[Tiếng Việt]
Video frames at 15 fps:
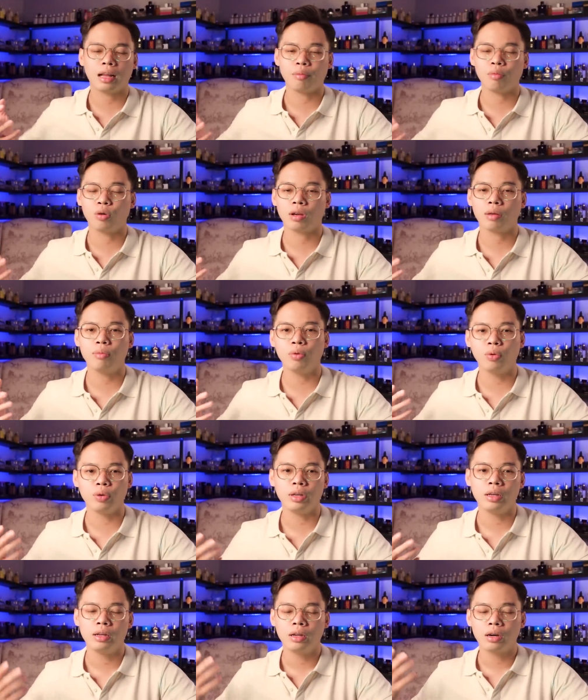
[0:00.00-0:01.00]
là một cái
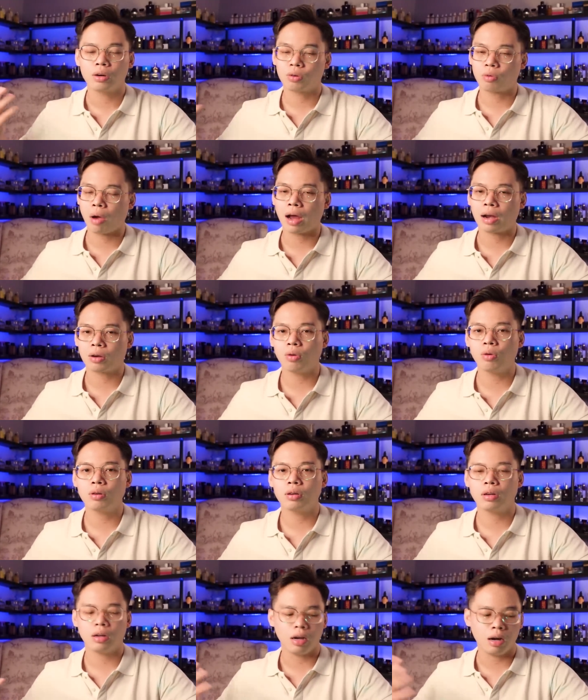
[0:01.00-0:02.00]
mùi tỏa tốt
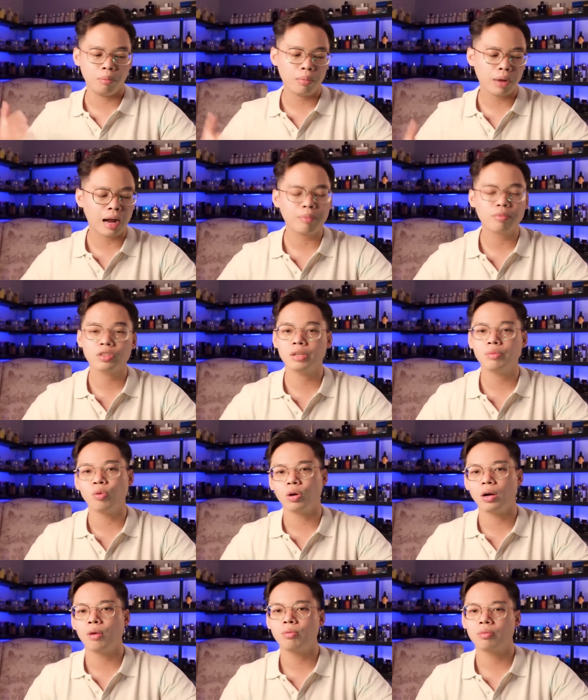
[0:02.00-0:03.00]
ấm áp giữa
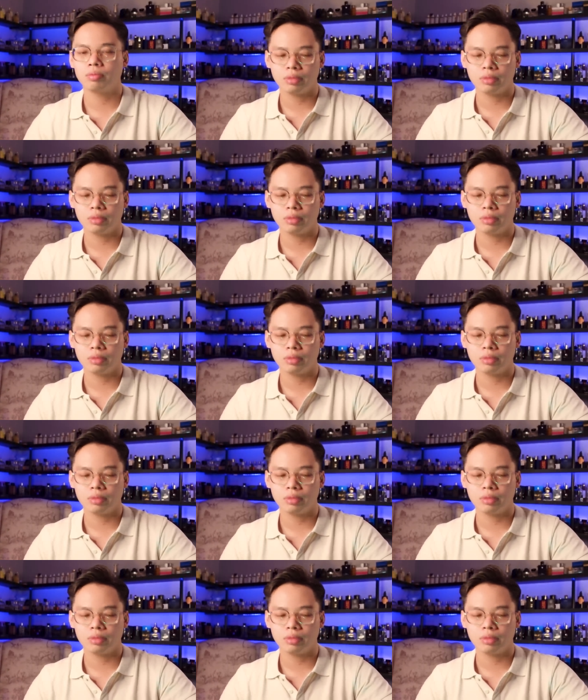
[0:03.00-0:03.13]
mùa đông